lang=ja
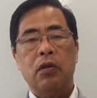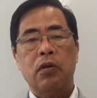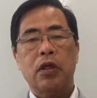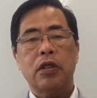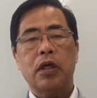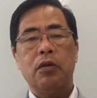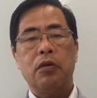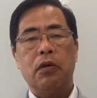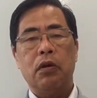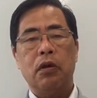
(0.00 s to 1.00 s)
これがしか
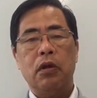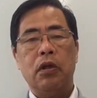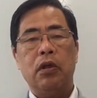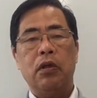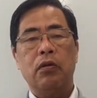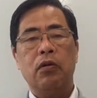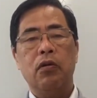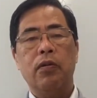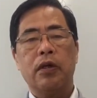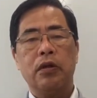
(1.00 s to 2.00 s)
も
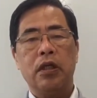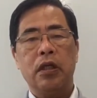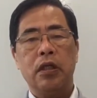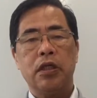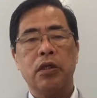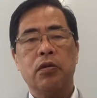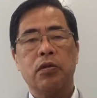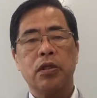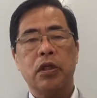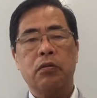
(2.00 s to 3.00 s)
グローバルに進
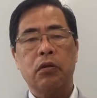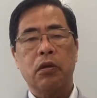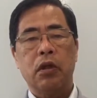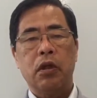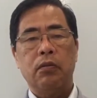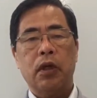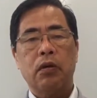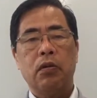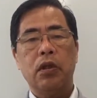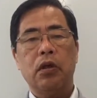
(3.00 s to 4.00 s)
行していく。
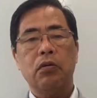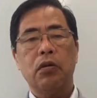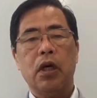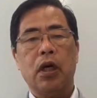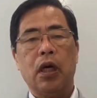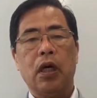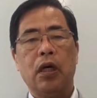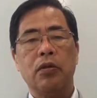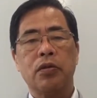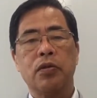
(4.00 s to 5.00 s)
こういったこと
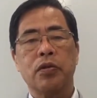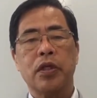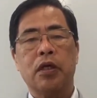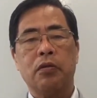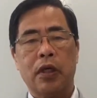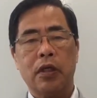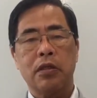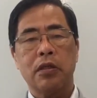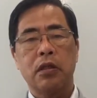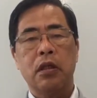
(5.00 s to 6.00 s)
が予想されるわけで
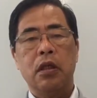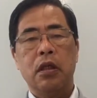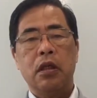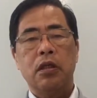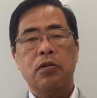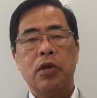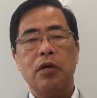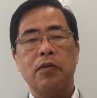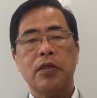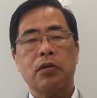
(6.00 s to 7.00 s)
す。そうな
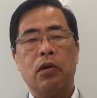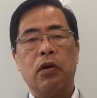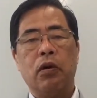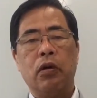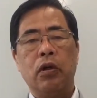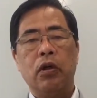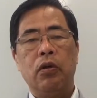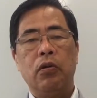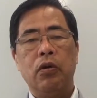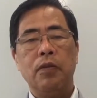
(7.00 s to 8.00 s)
りますと、
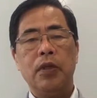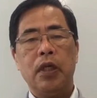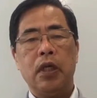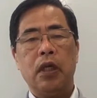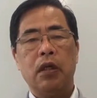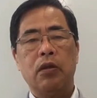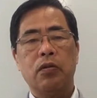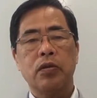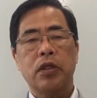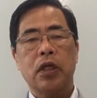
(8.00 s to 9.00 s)
いろんな意味で
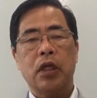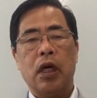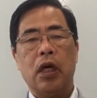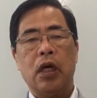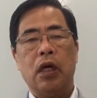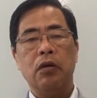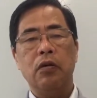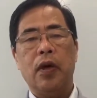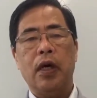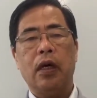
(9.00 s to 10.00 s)
局地的な、ある
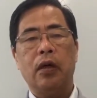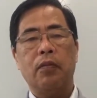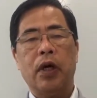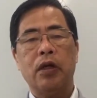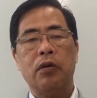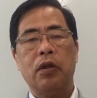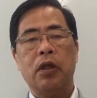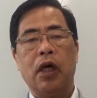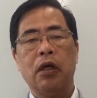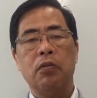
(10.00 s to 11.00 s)
いは場合によって
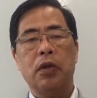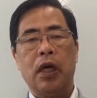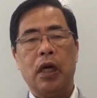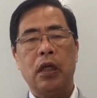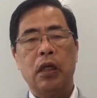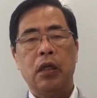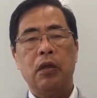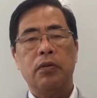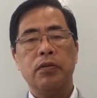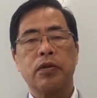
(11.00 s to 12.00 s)
大規模な
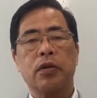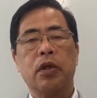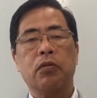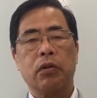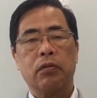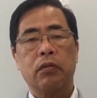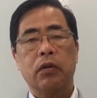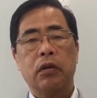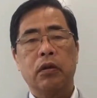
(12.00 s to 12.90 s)
紛争が起こる。